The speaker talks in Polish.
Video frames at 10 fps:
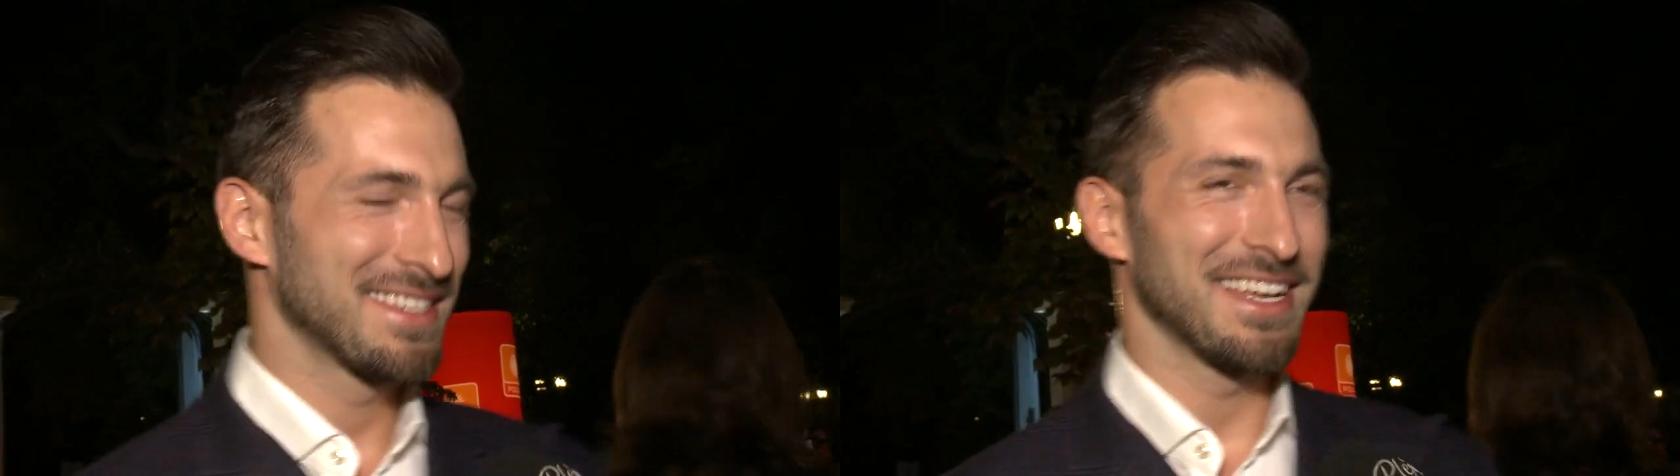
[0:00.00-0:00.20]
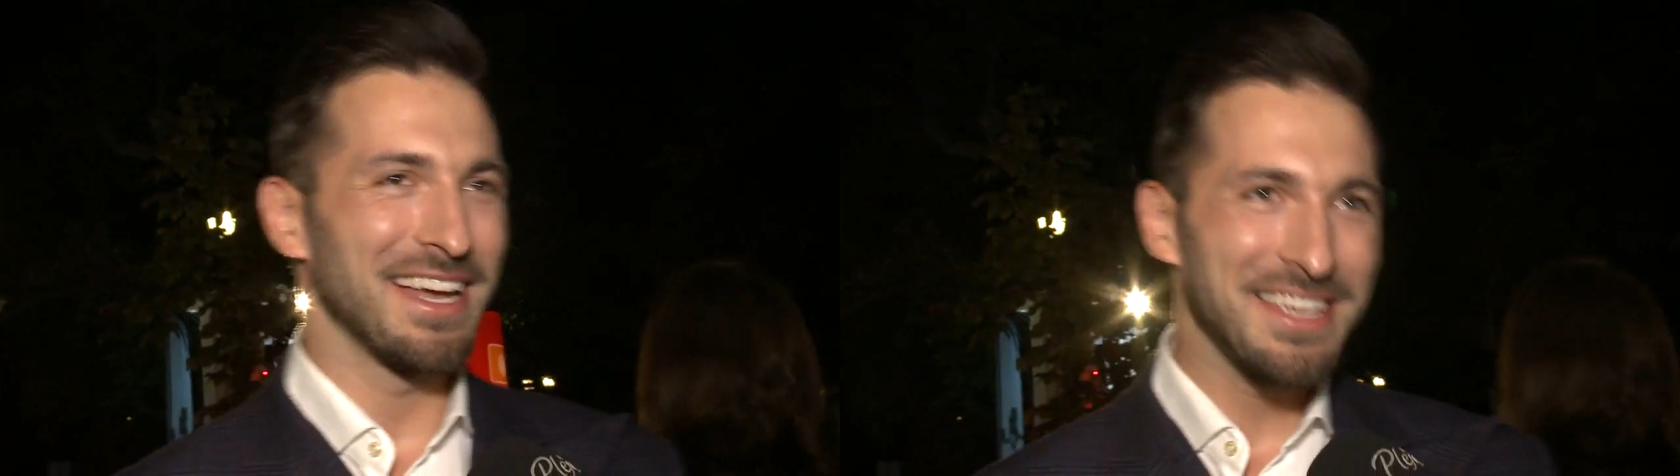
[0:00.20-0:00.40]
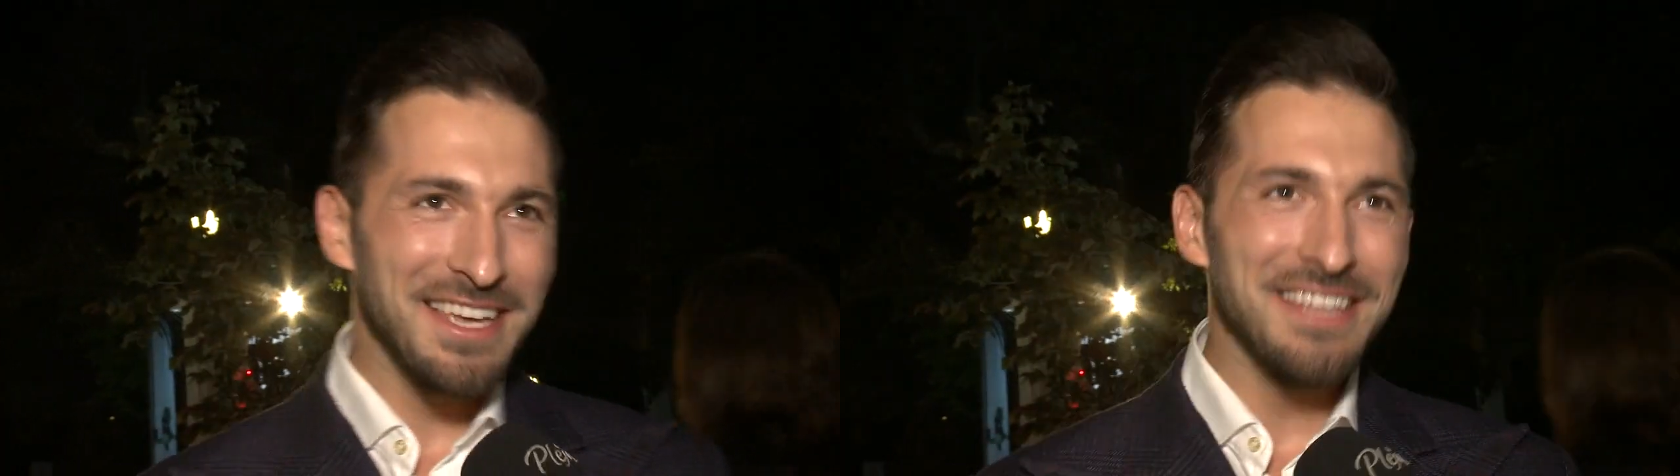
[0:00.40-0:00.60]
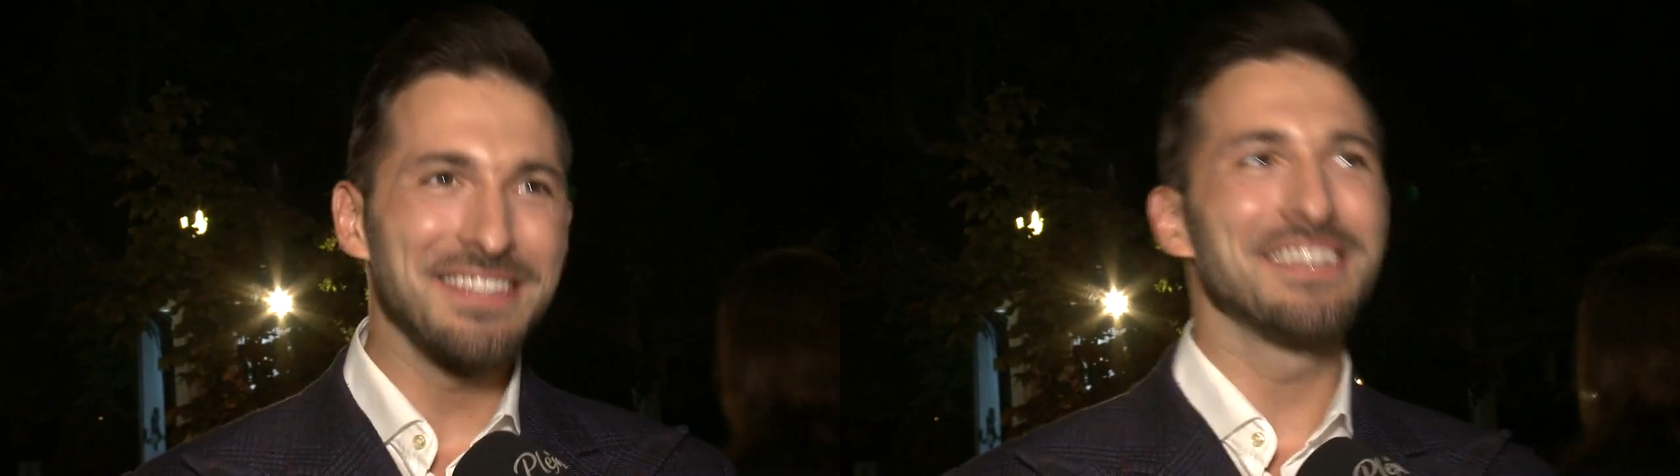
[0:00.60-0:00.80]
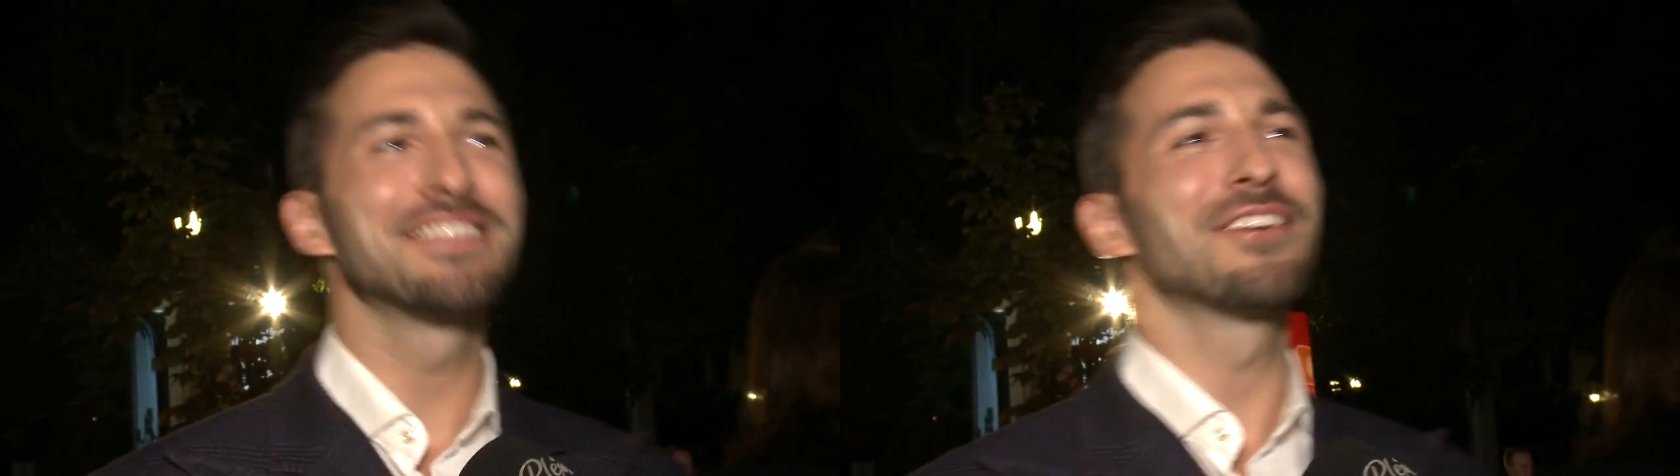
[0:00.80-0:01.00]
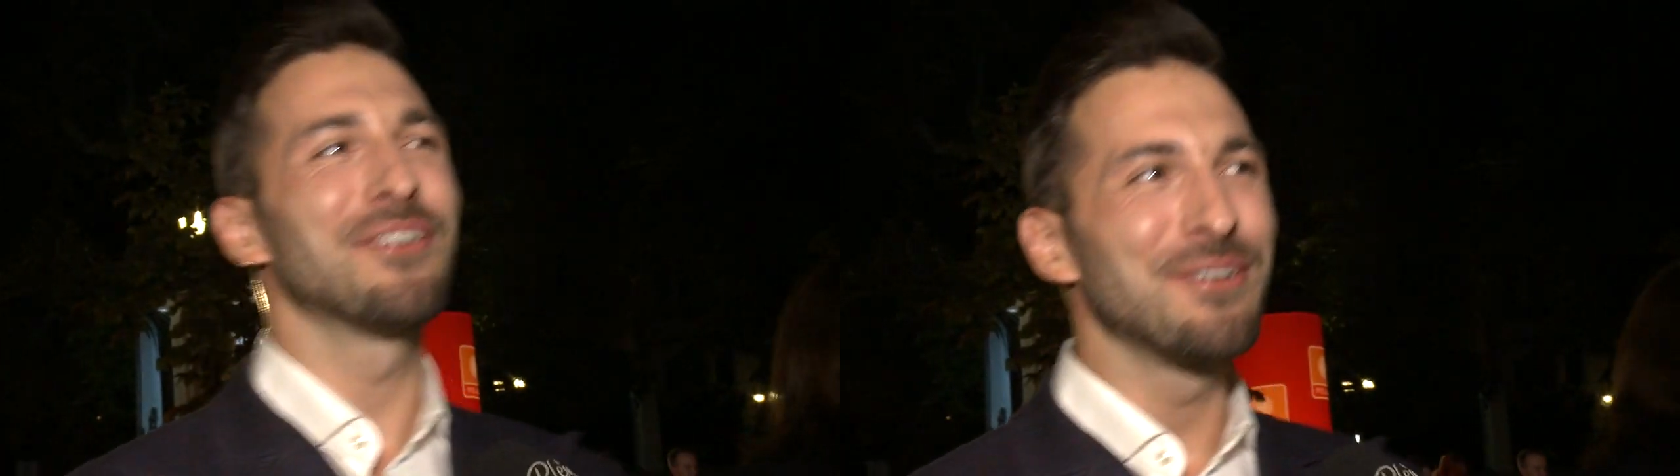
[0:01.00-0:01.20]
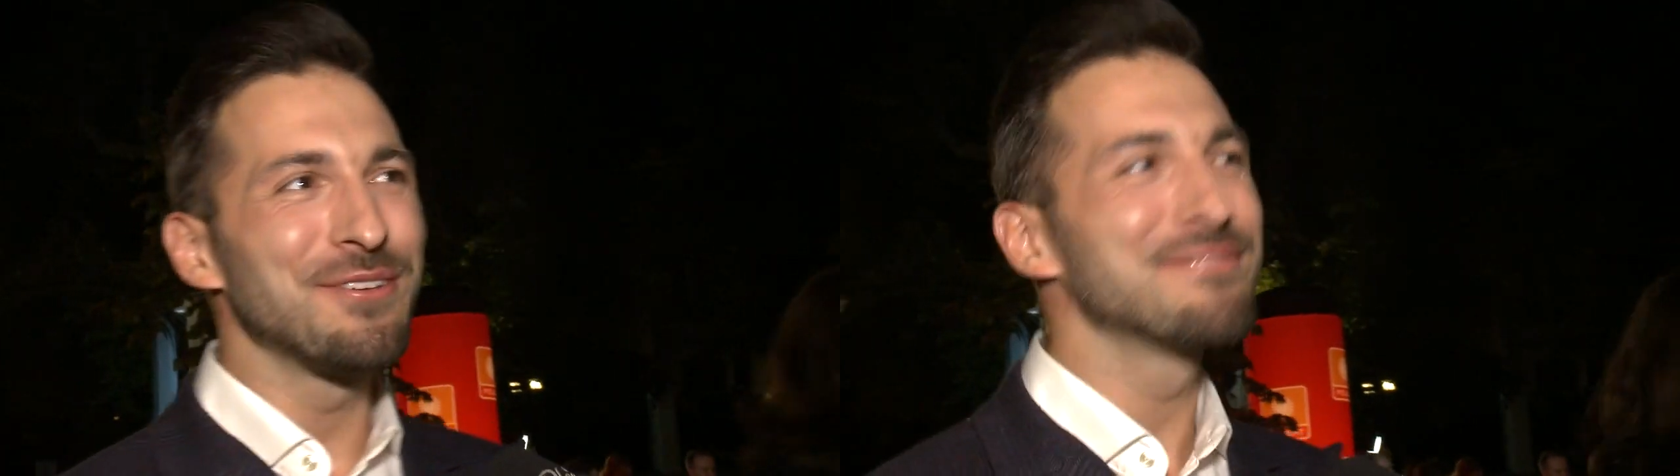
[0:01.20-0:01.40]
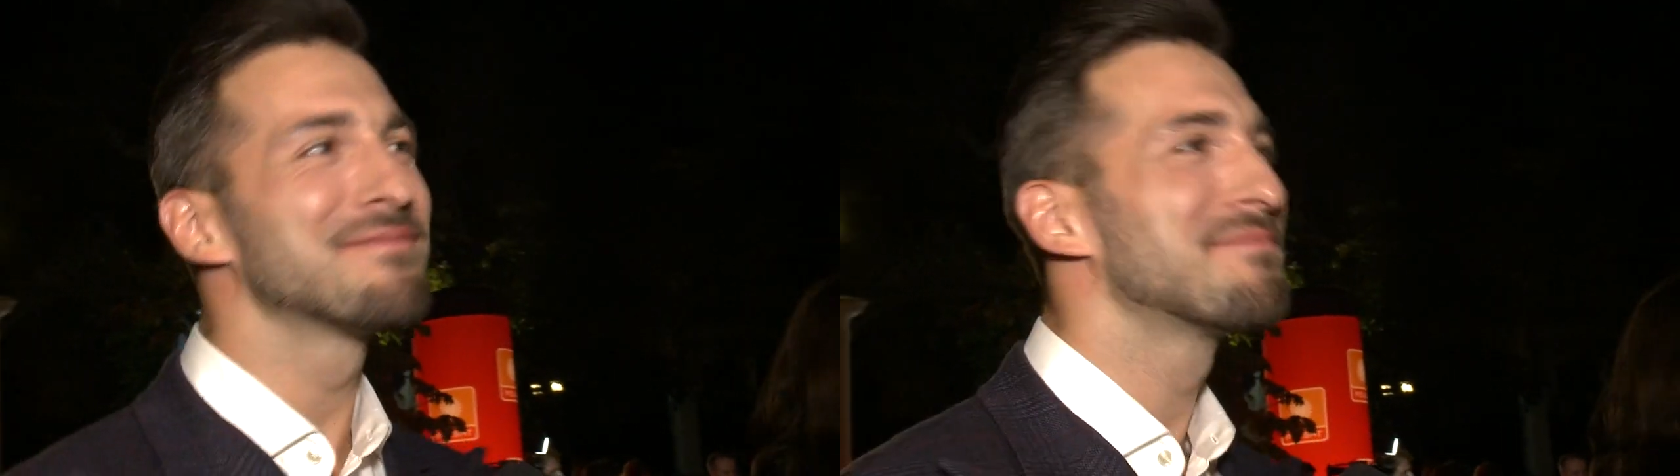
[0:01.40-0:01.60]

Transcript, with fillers: A kiedy to